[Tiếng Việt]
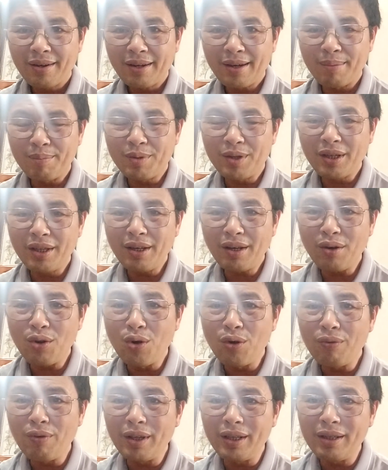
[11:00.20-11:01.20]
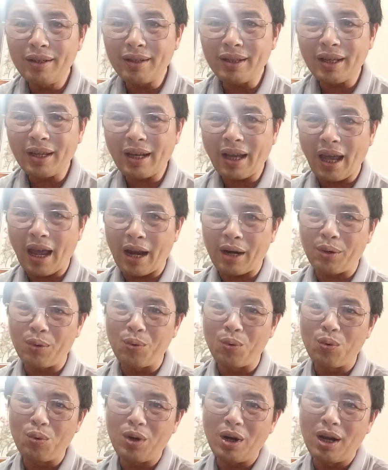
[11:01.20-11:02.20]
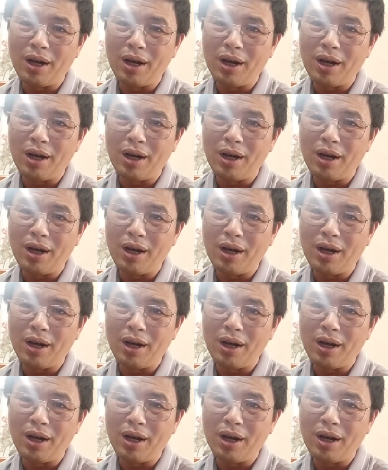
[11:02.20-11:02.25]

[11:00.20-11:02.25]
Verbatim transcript: thậm chí đối với những cái kẻ thù